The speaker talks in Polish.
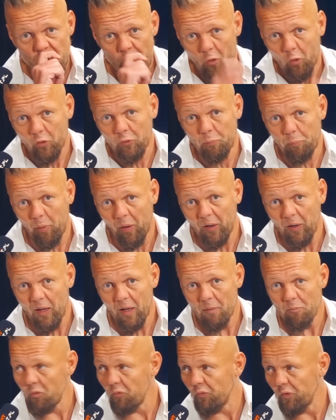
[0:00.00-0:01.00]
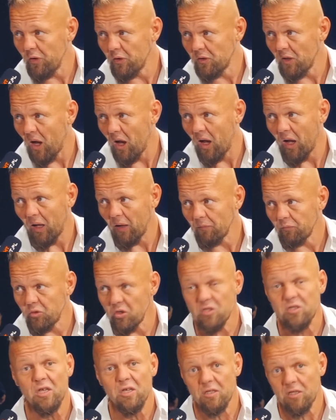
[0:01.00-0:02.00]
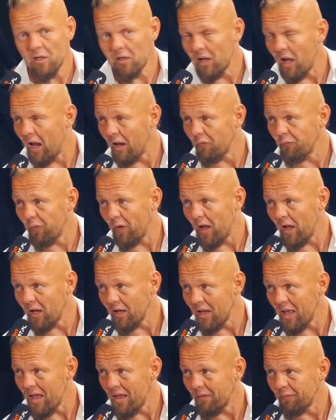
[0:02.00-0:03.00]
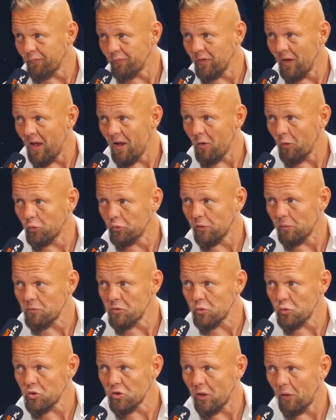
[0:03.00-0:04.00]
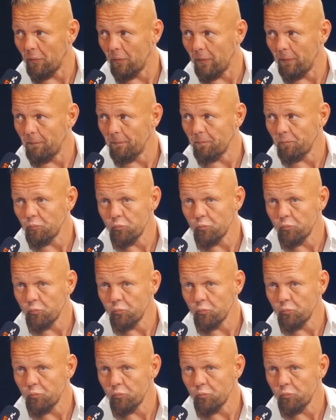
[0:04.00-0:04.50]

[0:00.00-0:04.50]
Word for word: odpala, mówi tak, jestem ten alfa lew, nie, o którym słyszałem.